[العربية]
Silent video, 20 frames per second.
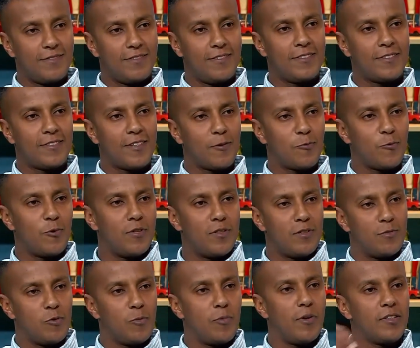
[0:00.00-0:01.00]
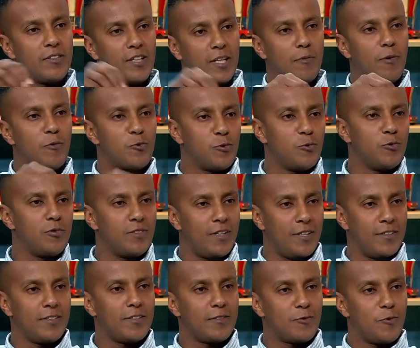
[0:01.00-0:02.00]
انت كل مبادره موجود
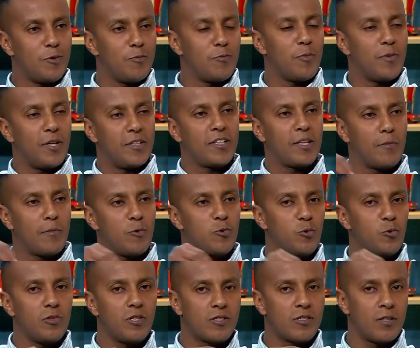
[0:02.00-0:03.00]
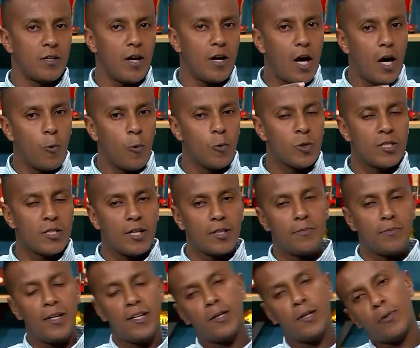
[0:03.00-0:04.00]
يعني كل مبادره موجود الصراحه وصلت
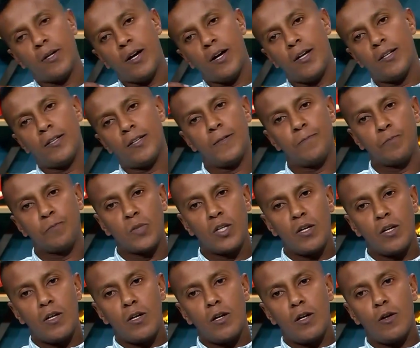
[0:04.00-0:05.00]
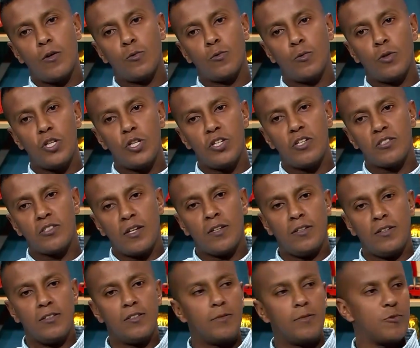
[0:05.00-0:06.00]
معي لمرحله انه الإشي صار
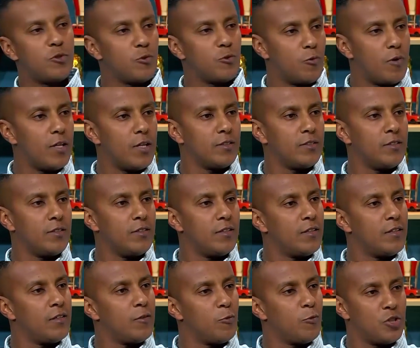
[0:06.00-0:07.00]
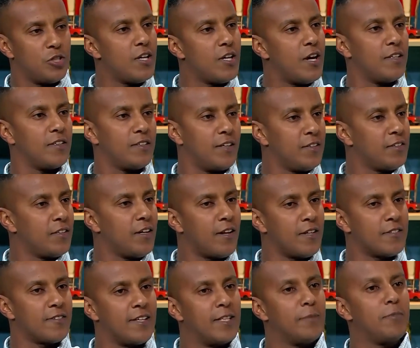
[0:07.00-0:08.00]
عندي من جواتي وجدان يعني
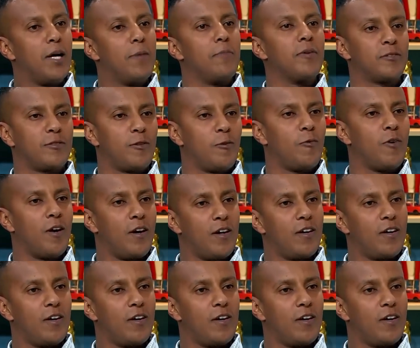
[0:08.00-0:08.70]
خلص انا بحب اتطوع